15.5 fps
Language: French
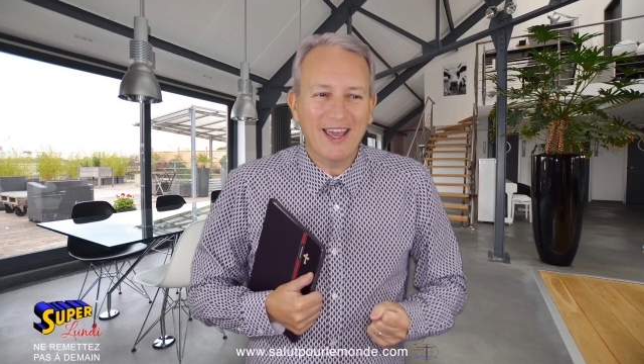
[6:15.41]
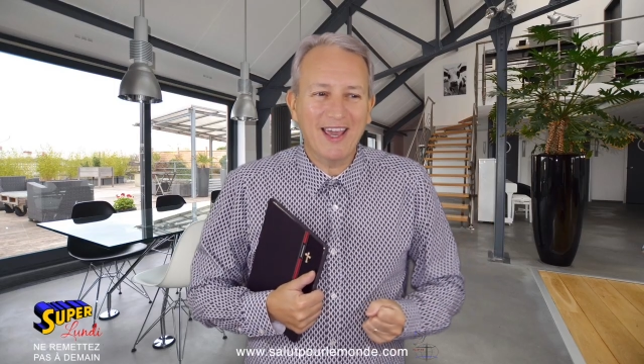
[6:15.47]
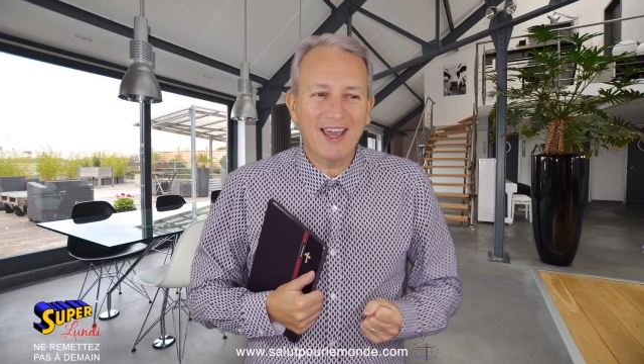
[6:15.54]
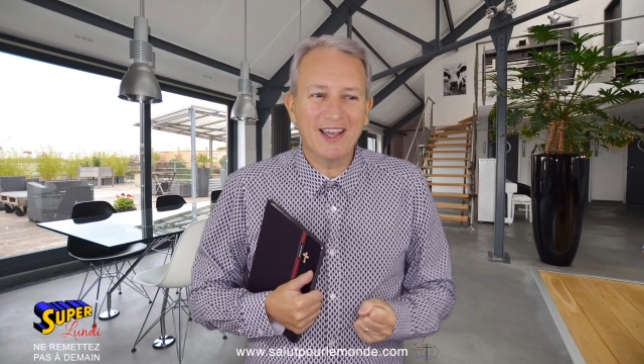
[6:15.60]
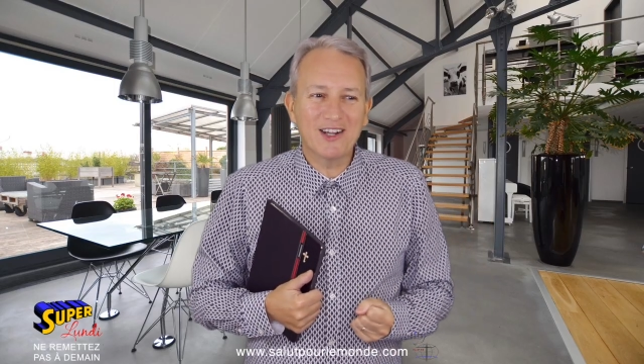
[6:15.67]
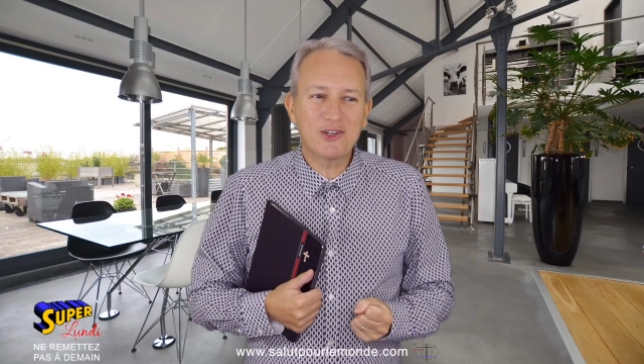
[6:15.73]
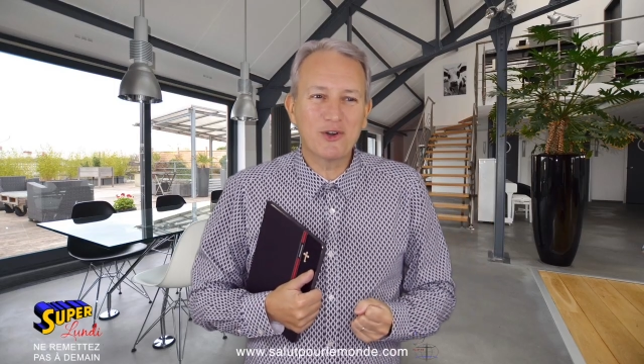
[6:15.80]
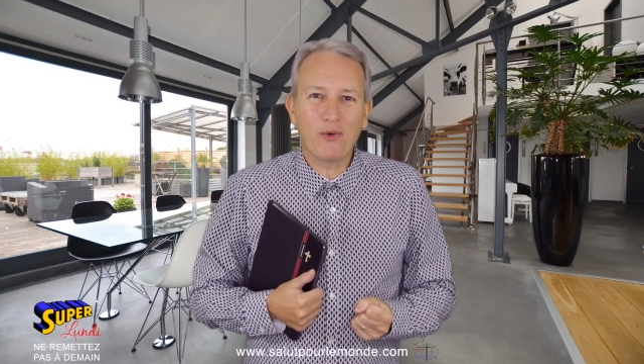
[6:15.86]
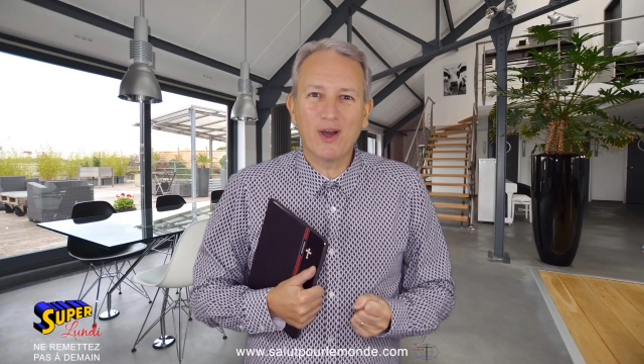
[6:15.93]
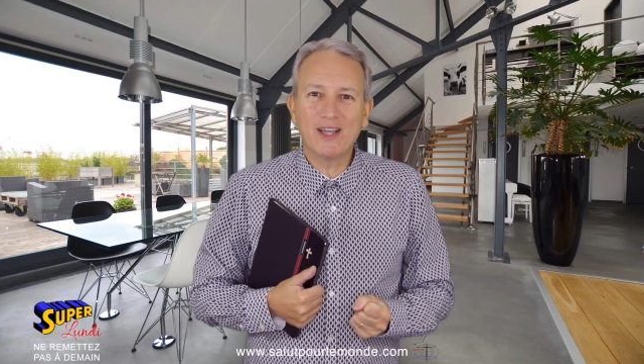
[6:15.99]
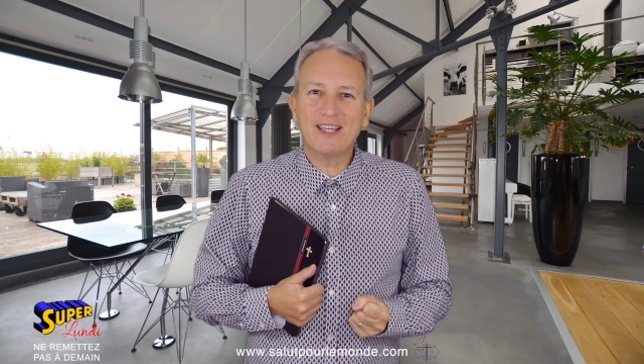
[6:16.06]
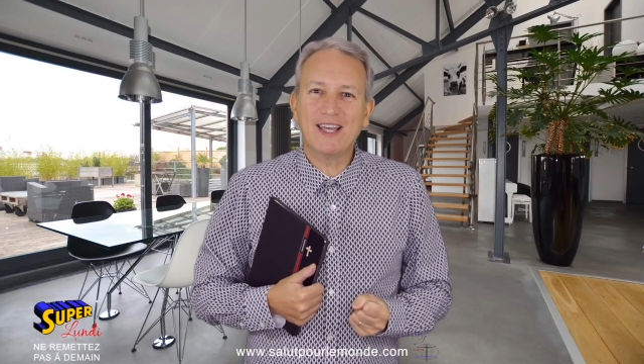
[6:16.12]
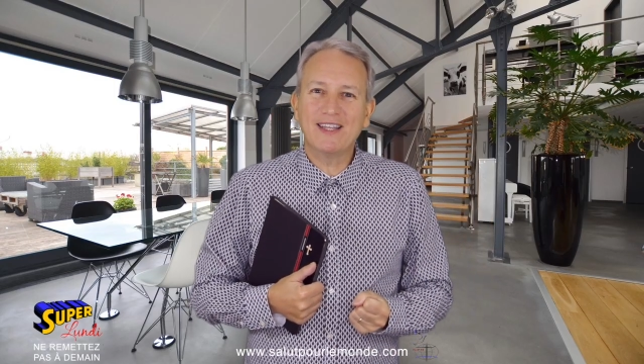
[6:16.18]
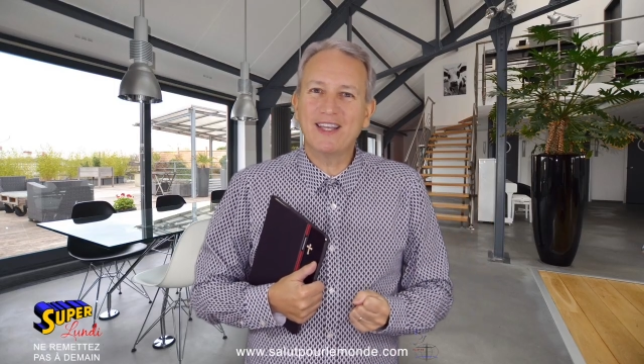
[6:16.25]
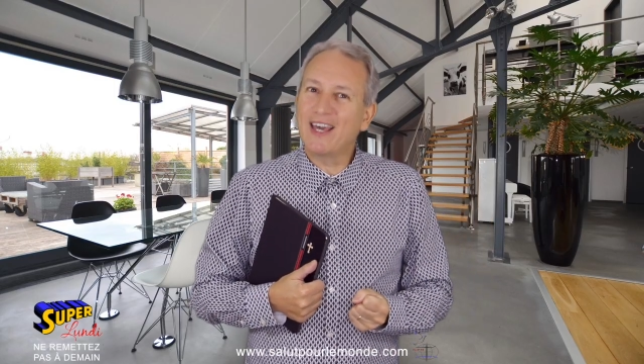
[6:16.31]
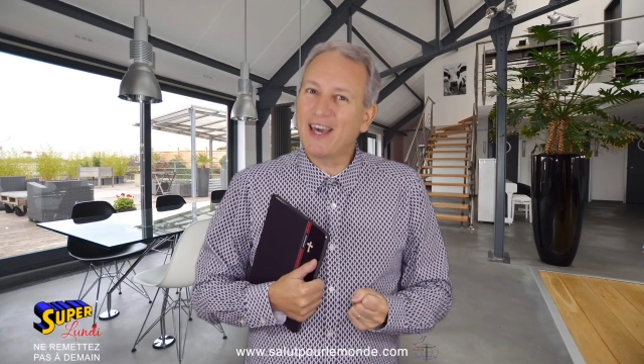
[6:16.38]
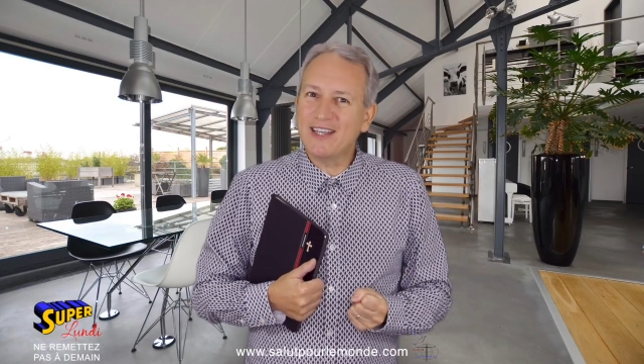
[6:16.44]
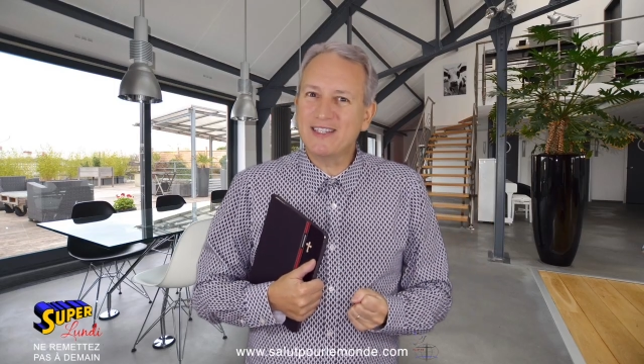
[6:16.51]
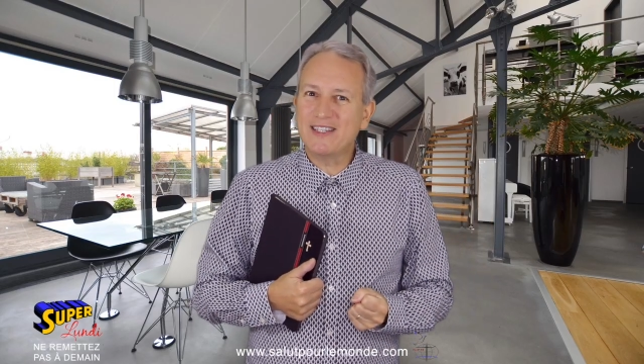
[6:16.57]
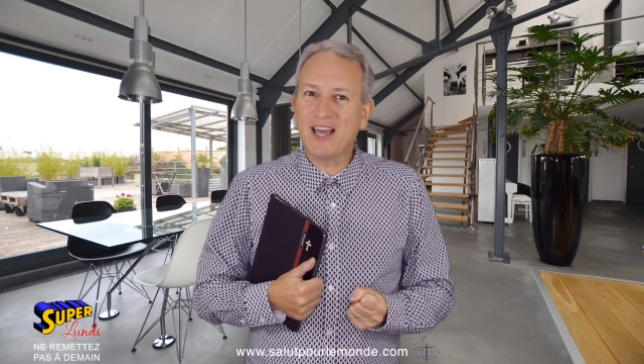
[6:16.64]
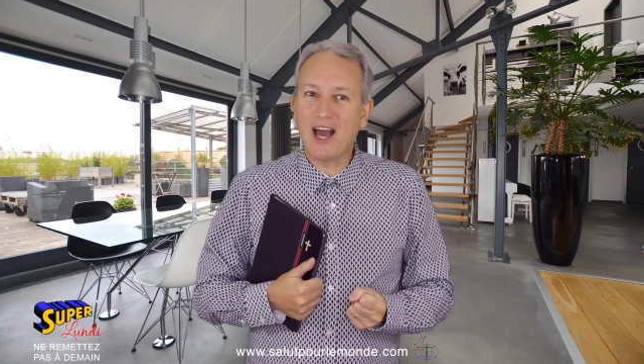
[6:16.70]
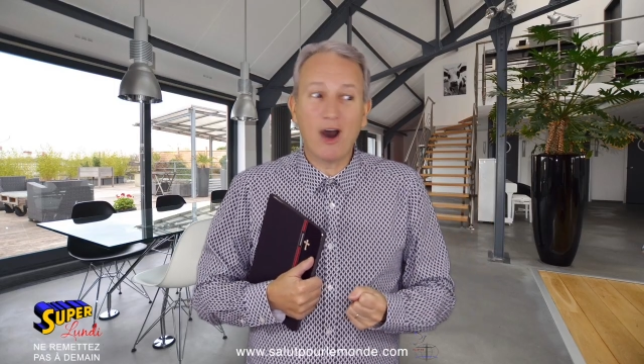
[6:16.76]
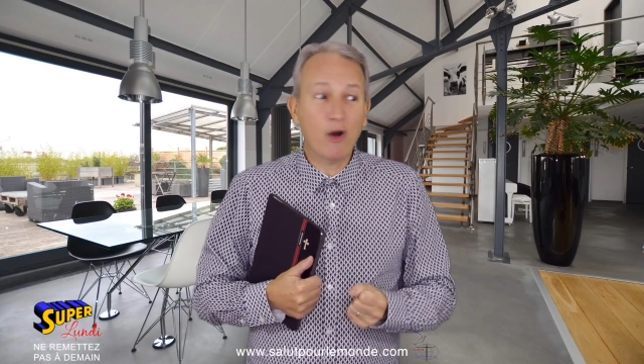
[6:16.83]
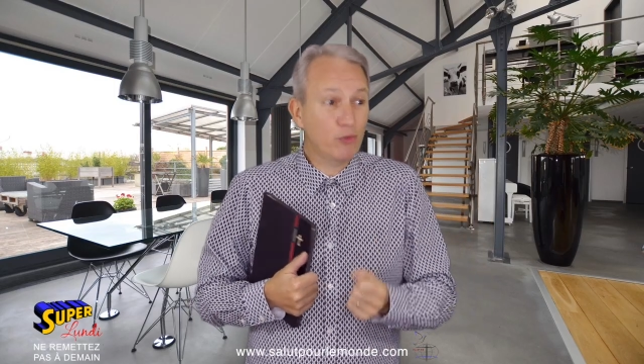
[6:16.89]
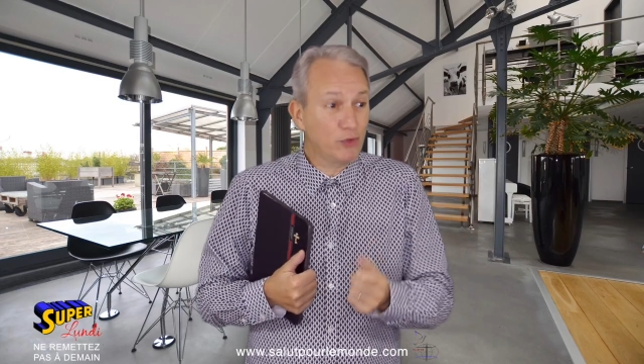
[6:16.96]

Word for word: Et je crois qu'il y a des chrétiens